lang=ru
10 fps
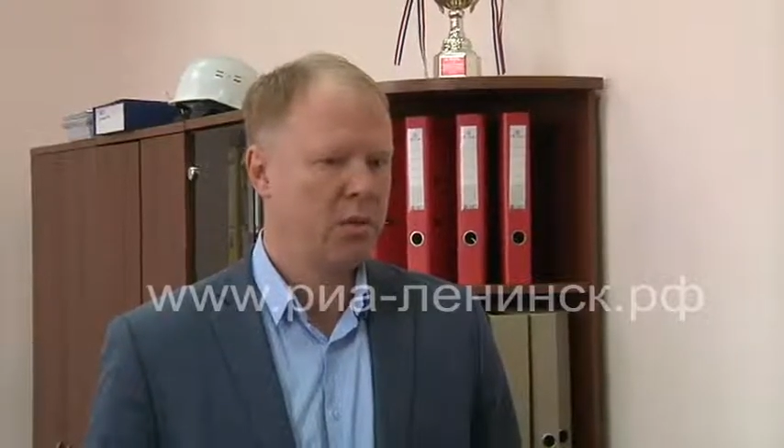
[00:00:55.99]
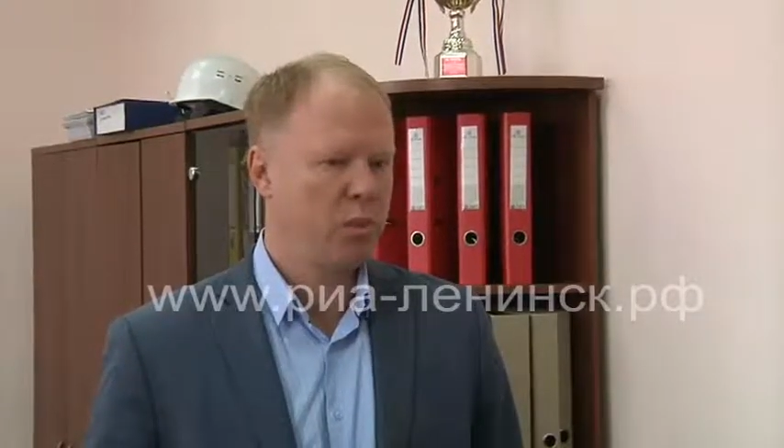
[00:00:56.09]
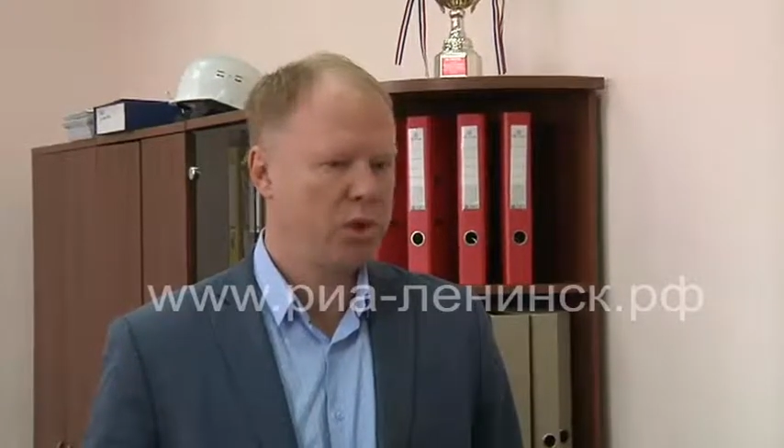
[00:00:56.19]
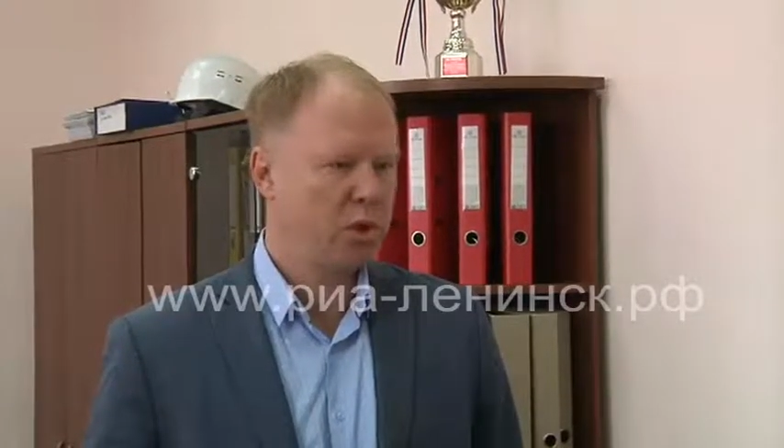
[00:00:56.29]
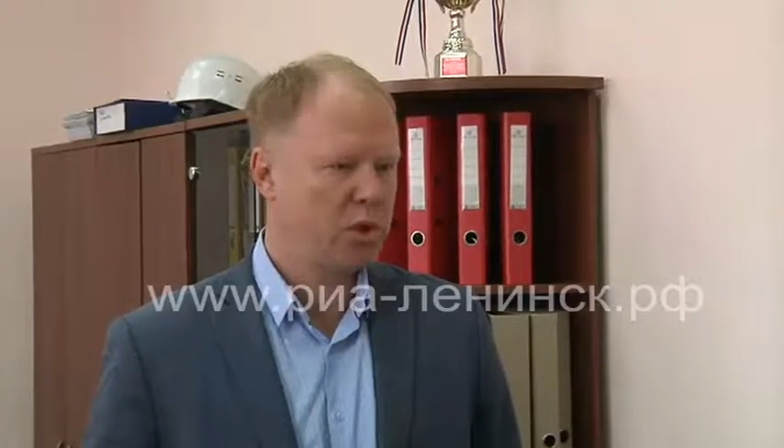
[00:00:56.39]

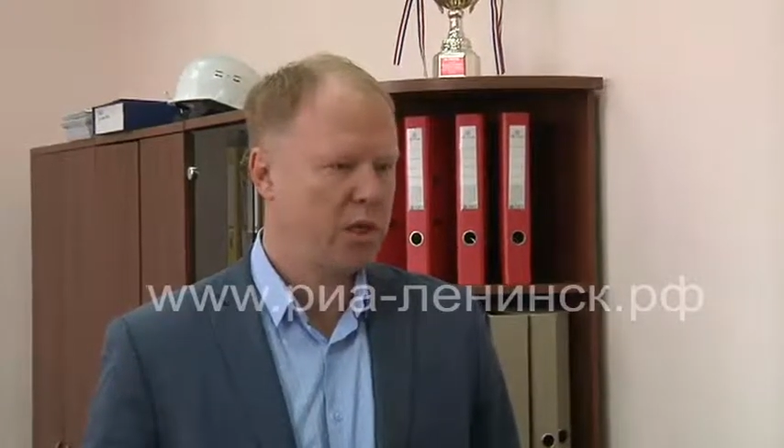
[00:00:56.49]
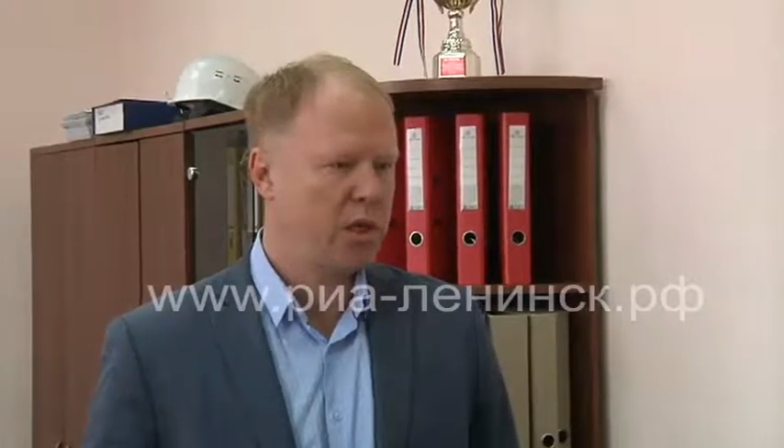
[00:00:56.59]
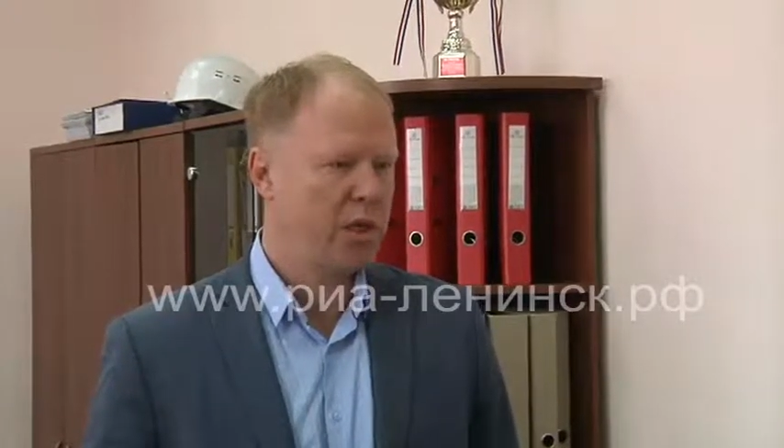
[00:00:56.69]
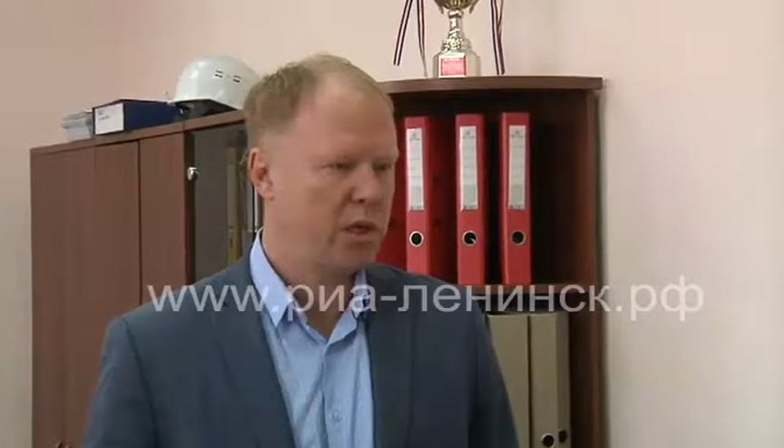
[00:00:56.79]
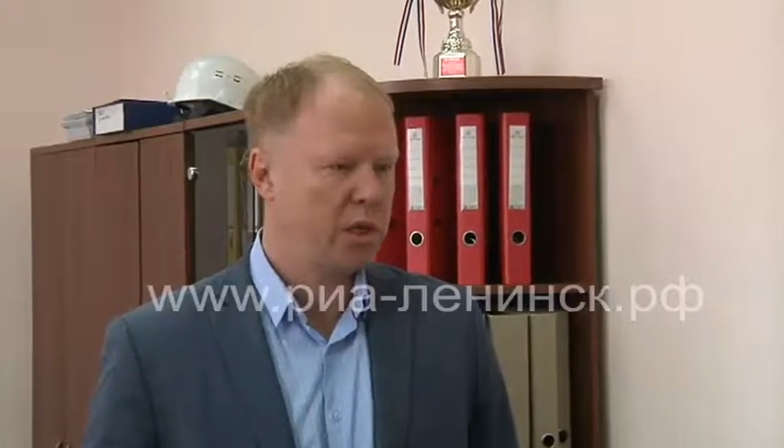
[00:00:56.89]

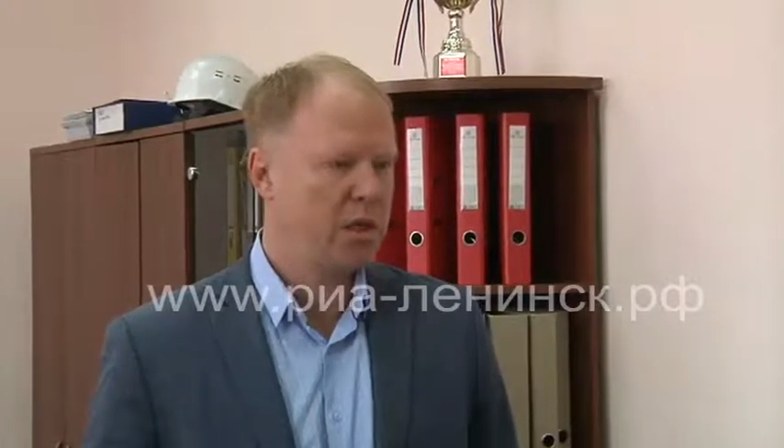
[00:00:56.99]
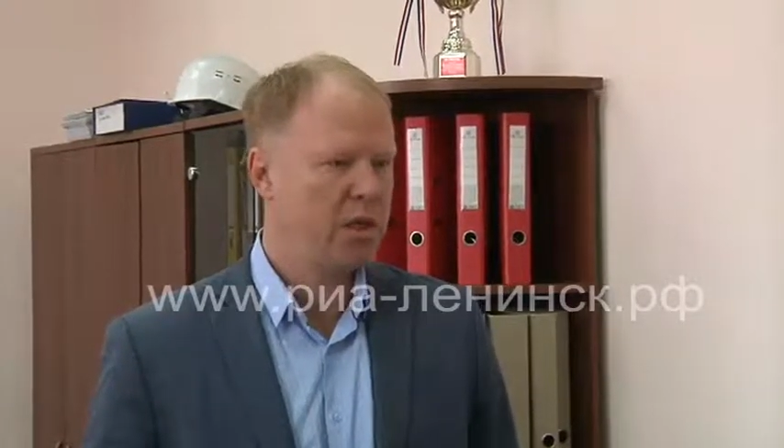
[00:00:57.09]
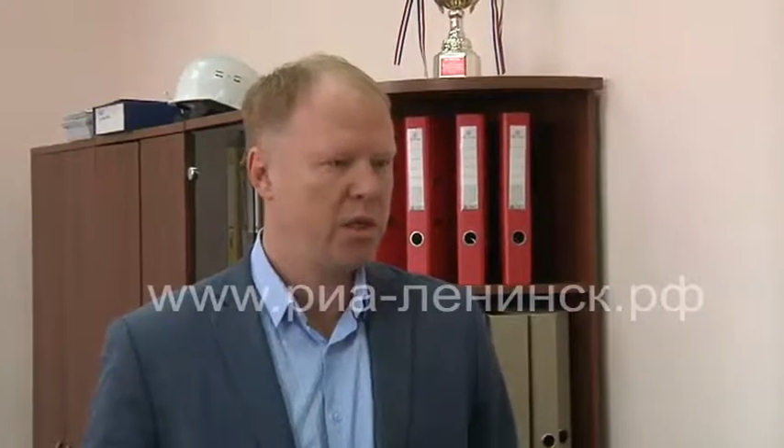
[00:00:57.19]
теплоснабжение и